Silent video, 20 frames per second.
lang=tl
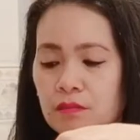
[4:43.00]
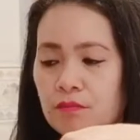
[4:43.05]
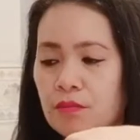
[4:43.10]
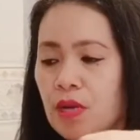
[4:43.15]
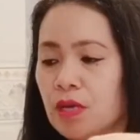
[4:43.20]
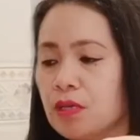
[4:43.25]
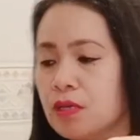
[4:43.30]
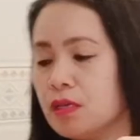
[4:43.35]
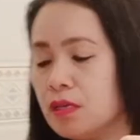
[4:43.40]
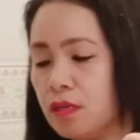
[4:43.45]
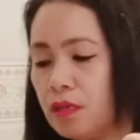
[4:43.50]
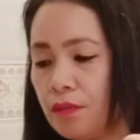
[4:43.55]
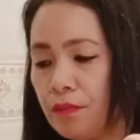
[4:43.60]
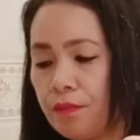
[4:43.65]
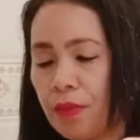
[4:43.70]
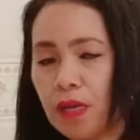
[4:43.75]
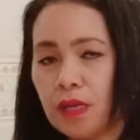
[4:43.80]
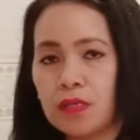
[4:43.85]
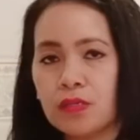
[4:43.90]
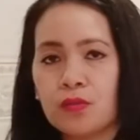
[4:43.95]

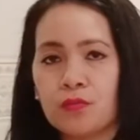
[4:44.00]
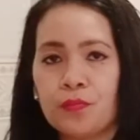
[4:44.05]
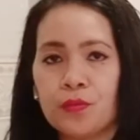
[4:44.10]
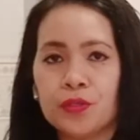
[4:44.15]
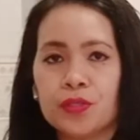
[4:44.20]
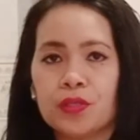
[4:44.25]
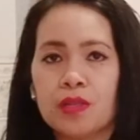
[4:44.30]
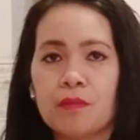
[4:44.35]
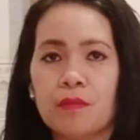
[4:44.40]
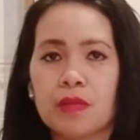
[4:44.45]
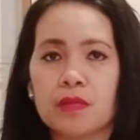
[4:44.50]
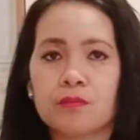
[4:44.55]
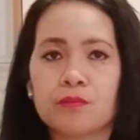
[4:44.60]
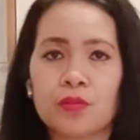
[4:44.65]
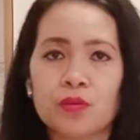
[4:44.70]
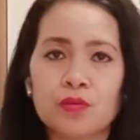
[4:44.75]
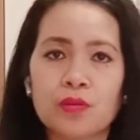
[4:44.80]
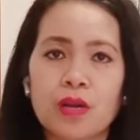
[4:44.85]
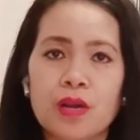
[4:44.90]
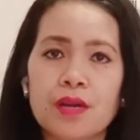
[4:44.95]
Paki, paki-support naman
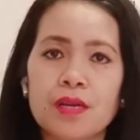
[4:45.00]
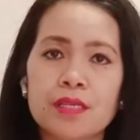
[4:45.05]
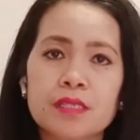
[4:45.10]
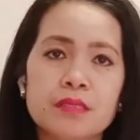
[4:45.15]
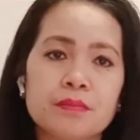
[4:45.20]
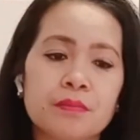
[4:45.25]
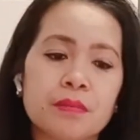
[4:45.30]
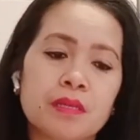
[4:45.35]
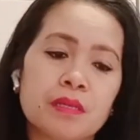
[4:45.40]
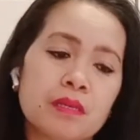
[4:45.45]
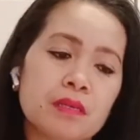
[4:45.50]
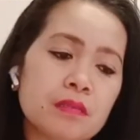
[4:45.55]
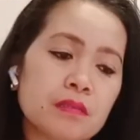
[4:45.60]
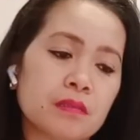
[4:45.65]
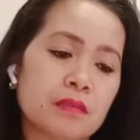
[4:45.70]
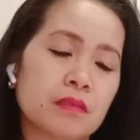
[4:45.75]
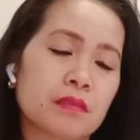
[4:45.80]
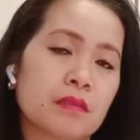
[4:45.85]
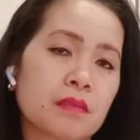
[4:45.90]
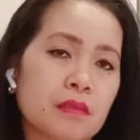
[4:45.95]
po guys, please
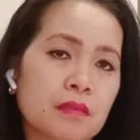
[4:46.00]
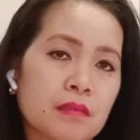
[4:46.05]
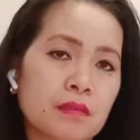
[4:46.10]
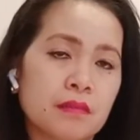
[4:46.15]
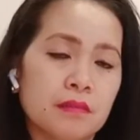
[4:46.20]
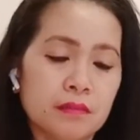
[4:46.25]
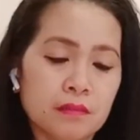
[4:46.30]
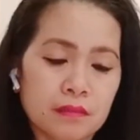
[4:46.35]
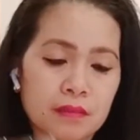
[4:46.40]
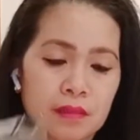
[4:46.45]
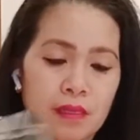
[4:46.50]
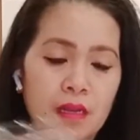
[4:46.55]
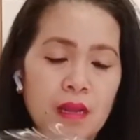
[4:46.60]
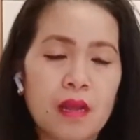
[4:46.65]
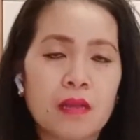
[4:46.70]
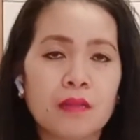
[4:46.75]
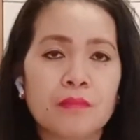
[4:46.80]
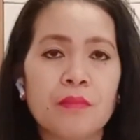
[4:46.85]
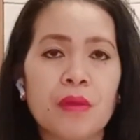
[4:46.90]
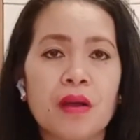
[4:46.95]
sa
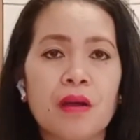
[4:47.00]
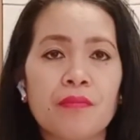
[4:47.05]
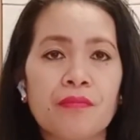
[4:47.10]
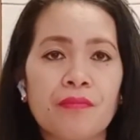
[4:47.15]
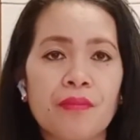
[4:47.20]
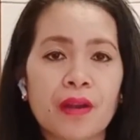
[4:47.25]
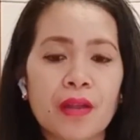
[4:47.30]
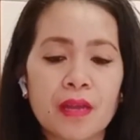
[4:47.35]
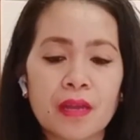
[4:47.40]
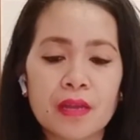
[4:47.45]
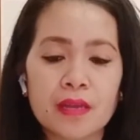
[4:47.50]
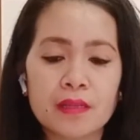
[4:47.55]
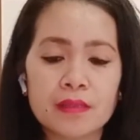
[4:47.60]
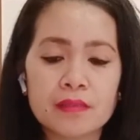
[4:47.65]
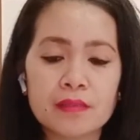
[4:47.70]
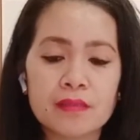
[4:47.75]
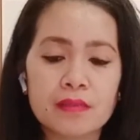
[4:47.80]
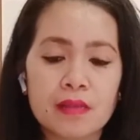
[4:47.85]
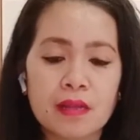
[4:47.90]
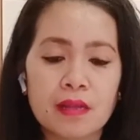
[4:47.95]
lahat mga
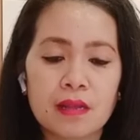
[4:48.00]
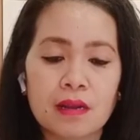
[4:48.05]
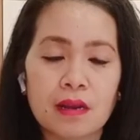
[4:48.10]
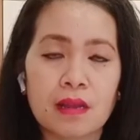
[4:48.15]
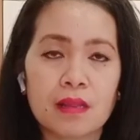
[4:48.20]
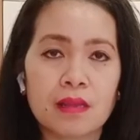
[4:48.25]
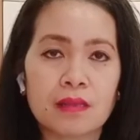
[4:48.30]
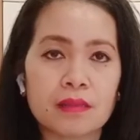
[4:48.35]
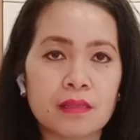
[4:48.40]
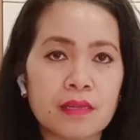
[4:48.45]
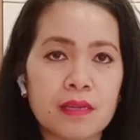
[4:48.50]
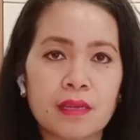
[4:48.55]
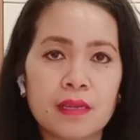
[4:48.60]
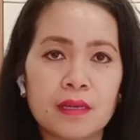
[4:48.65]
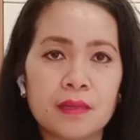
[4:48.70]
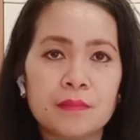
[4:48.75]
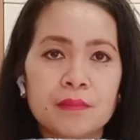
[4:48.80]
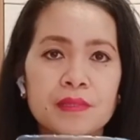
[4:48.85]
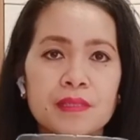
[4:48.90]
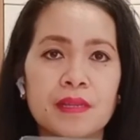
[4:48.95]
friends,
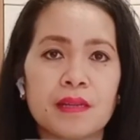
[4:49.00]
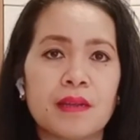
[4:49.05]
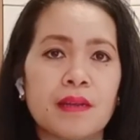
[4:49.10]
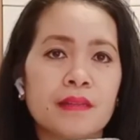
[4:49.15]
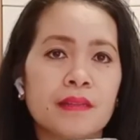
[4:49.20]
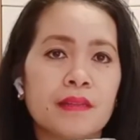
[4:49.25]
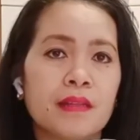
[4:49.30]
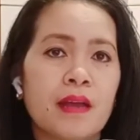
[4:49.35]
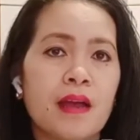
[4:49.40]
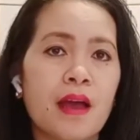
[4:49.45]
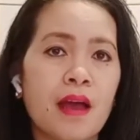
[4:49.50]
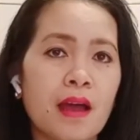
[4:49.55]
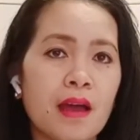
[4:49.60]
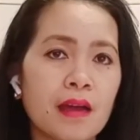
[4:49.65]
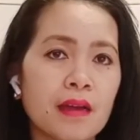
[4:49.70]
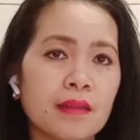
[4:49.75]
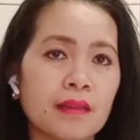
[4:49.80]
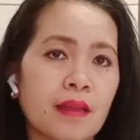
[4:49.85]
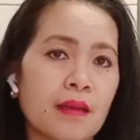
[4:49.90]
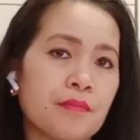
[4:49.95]
relatives, sa
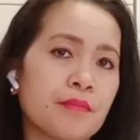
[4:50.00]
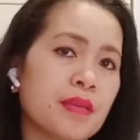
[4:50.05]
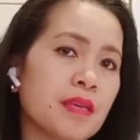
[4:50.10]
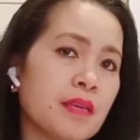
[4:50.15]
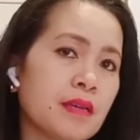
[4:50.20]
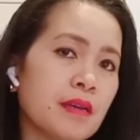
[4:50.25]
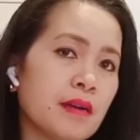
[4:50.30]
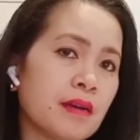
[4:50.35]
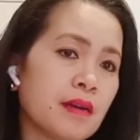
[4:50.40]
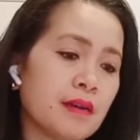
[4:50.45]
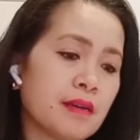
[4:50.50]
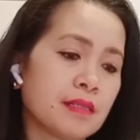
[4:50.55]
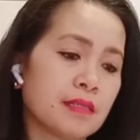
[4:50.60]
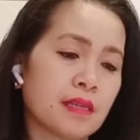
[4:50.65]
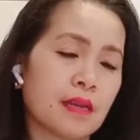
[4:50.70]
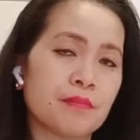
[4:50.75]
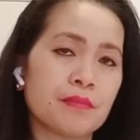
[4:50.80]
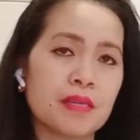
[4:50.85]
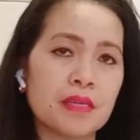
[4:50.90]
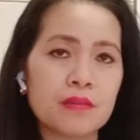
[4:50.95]
lahat-lahat, amigas,
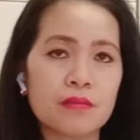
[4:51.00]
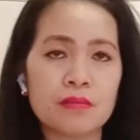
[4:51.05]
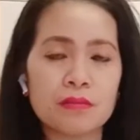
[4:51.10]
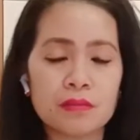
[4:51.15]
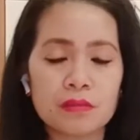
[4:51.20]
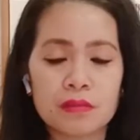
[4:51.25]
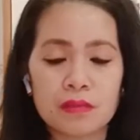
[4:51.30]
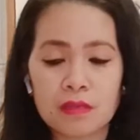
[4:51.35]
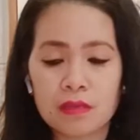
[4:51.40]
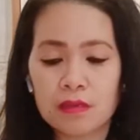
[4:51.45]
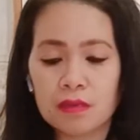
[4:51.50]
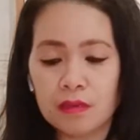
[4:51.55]
amigos,